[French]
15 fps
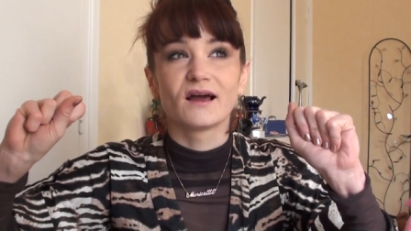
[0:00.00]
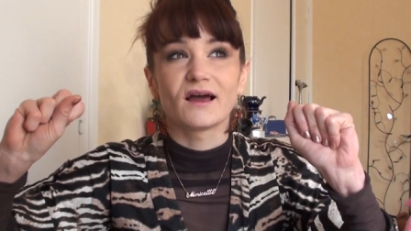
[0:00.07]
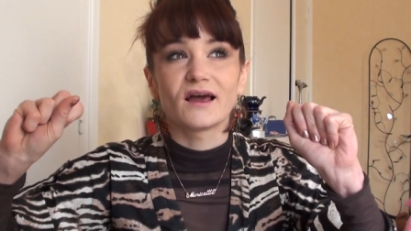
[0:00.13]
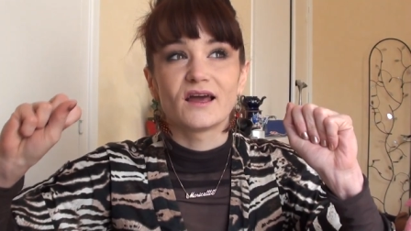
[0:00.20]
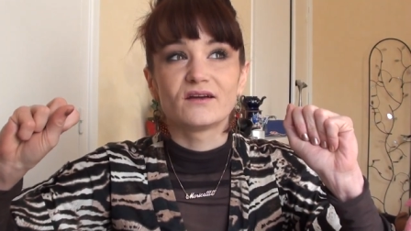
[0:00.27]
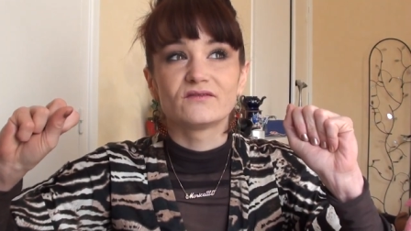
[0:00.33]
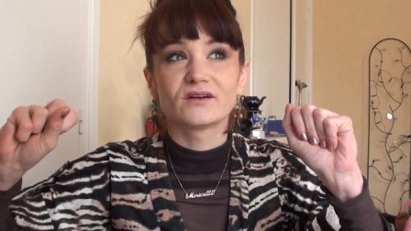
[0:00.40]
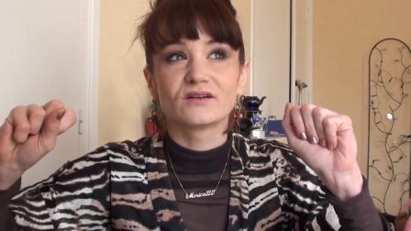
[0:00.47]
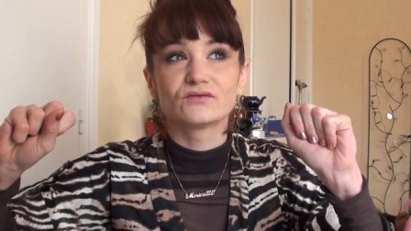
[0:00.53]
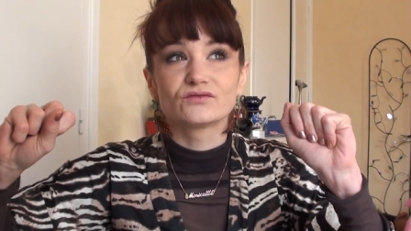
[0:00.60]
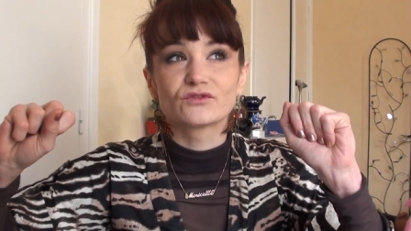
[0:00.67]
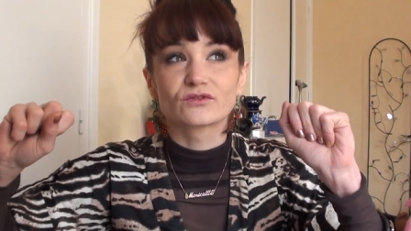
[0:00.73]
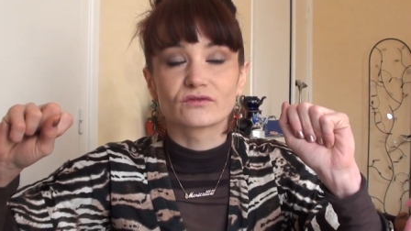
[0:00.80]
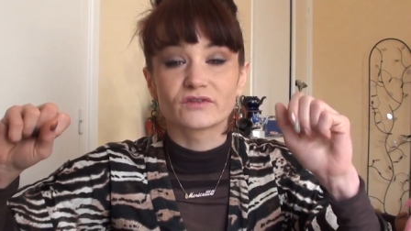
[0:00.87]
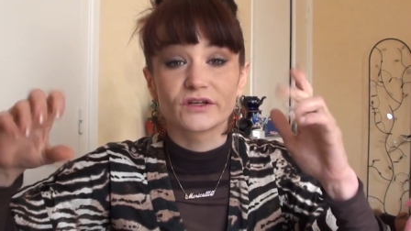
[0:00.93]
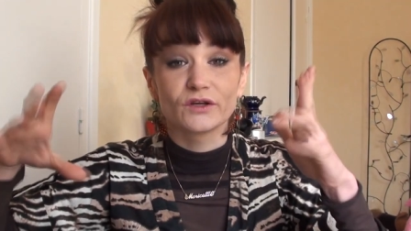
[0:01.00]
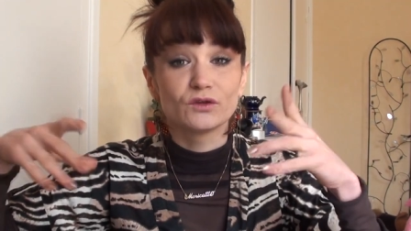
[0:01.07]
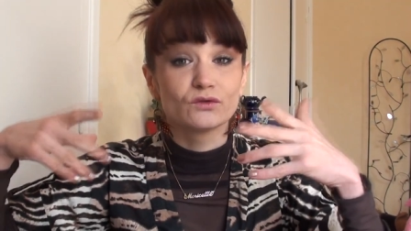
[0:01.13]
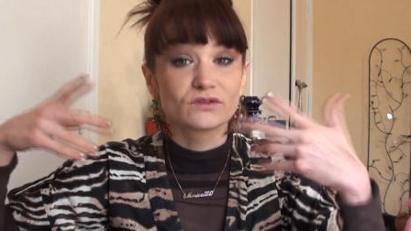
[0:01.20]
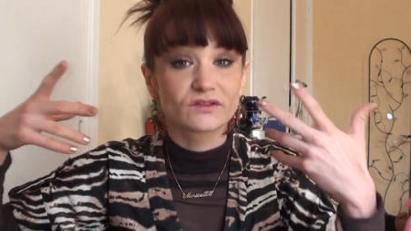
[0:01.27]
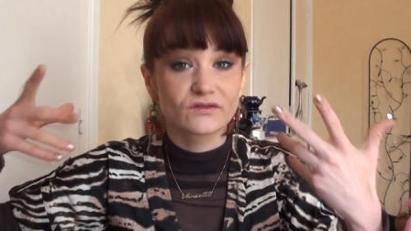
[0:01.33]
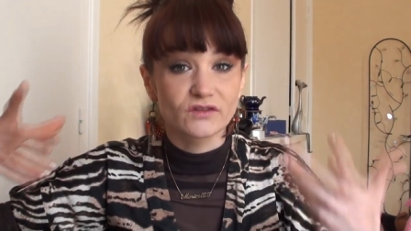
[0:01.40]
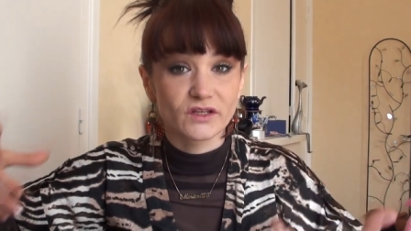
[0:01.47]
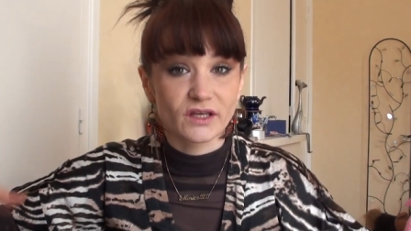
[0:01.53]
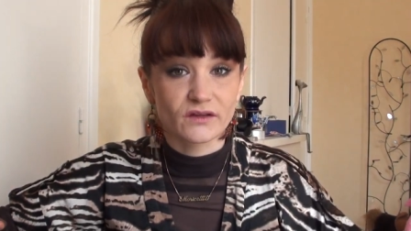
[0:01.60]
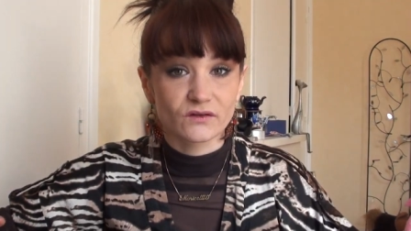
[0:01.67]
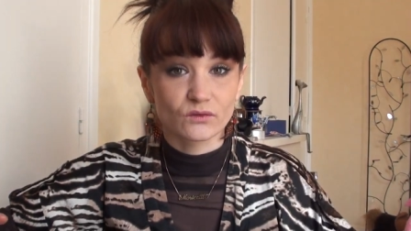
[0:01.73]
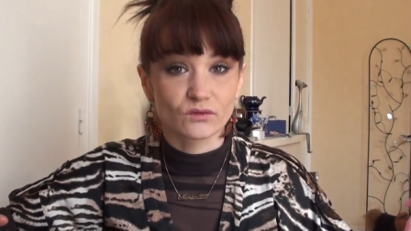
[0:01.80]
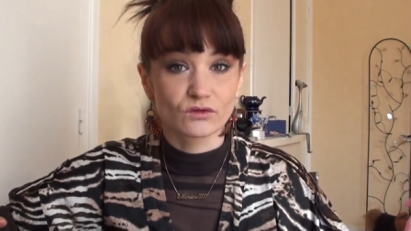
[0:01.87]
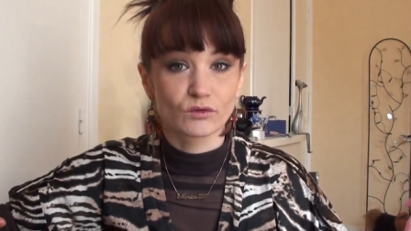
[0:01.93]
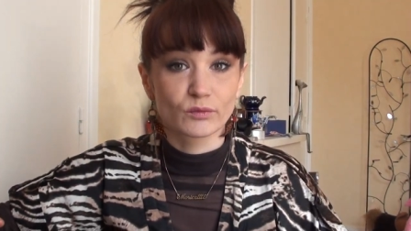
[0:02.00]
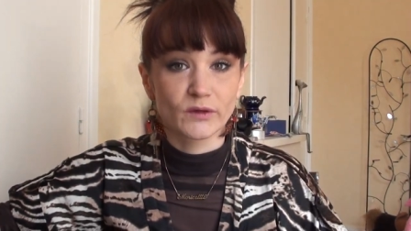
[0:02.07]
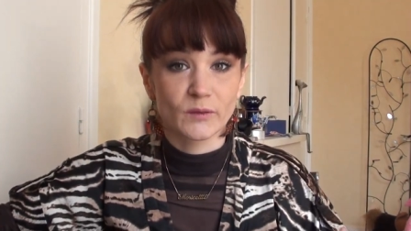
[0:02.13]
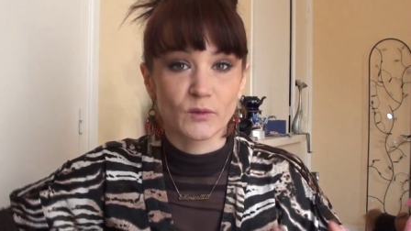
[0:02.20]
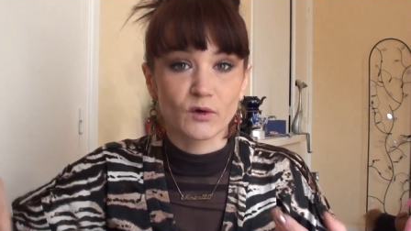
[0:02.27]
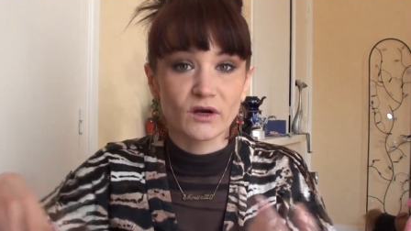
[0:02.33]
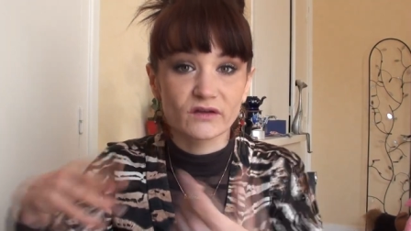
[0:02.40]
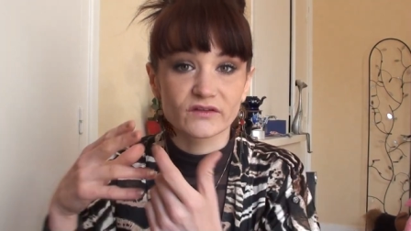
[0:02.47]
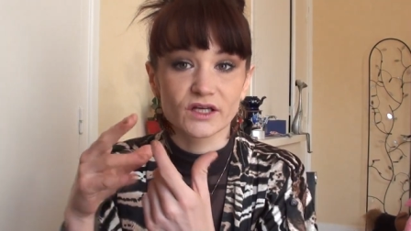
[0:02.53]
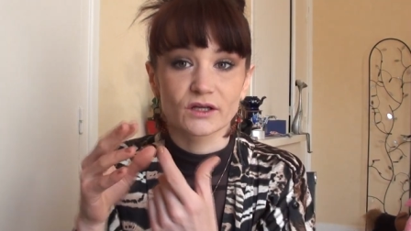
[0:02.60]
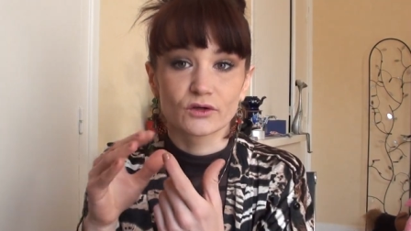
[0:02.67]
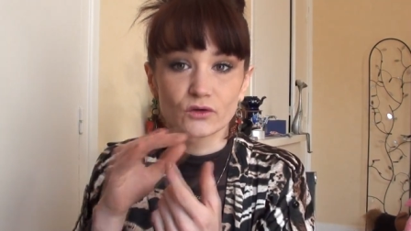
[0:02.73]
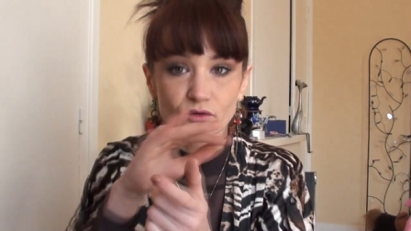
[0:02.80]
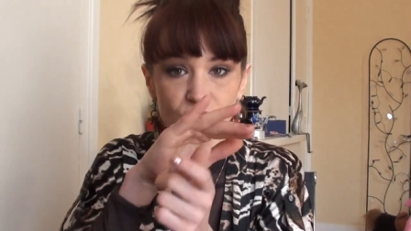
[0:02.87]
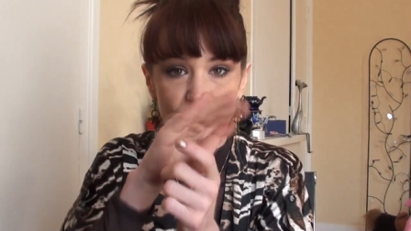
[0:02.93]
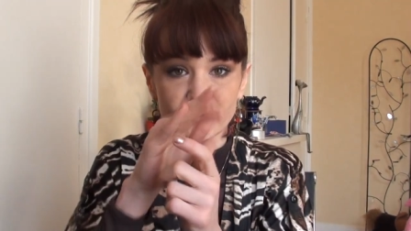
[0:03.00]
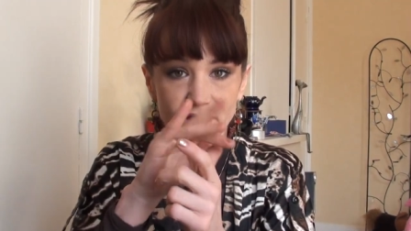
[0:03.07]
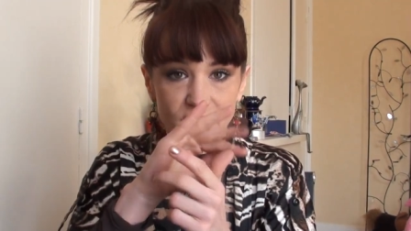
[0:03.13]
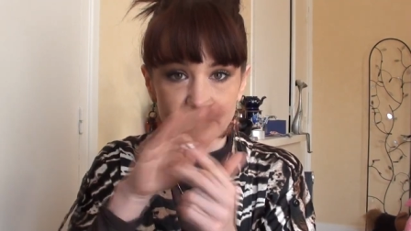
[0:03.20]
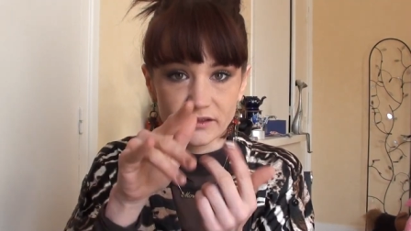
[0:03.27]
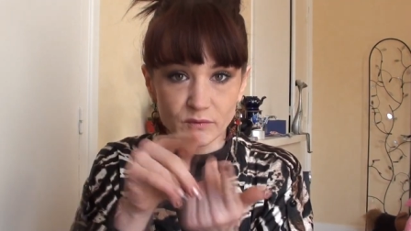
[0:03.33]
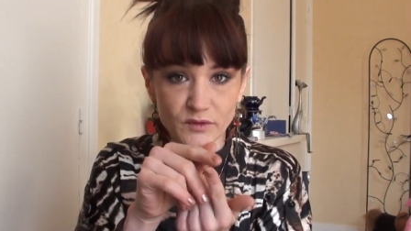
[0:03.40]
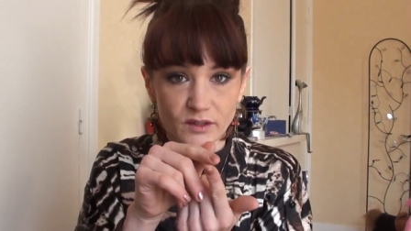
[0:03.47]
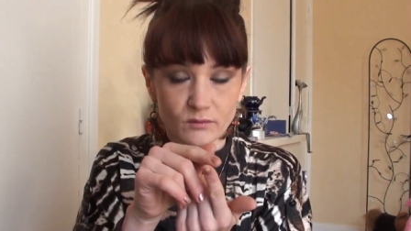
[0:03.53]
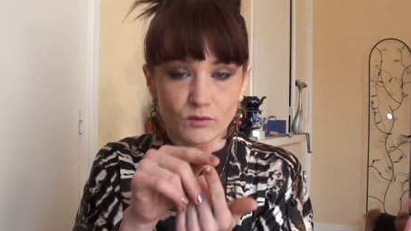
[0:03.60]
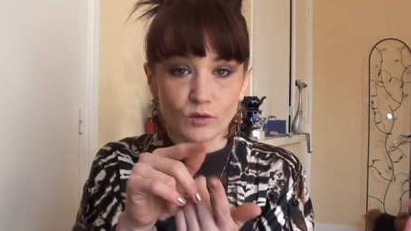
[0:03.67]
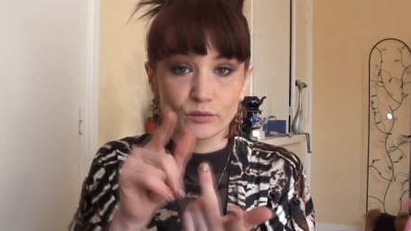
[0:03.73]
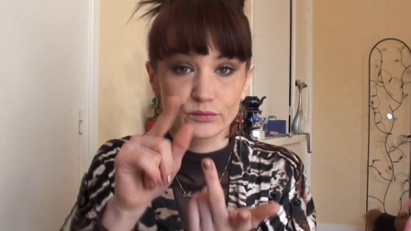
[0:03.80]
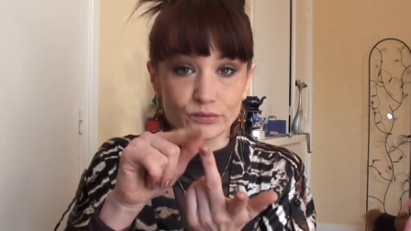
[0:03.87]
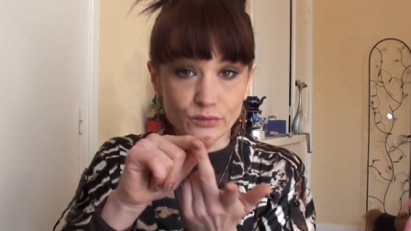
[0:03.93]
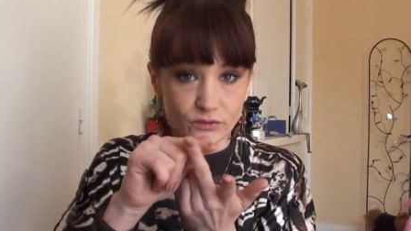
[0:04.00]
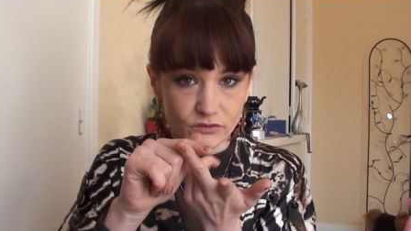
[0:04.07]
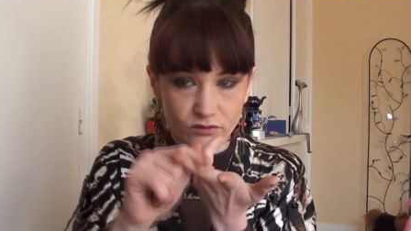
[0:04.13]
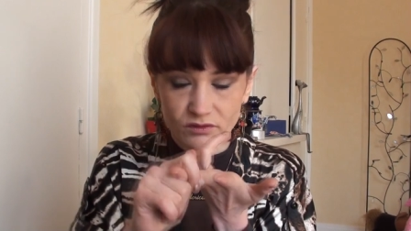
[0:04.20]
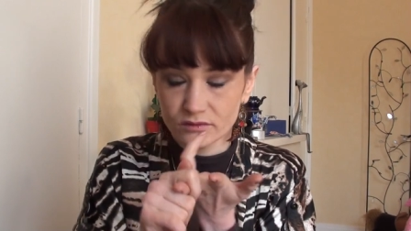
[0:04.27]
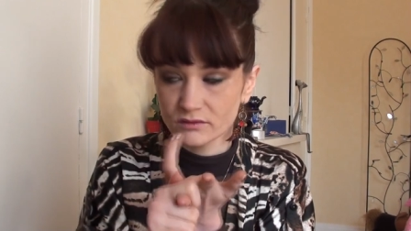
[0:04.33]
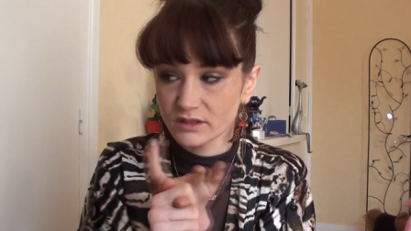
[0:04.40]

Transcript: elle va vous envoyer une notification de paiement avec le total des pigments plus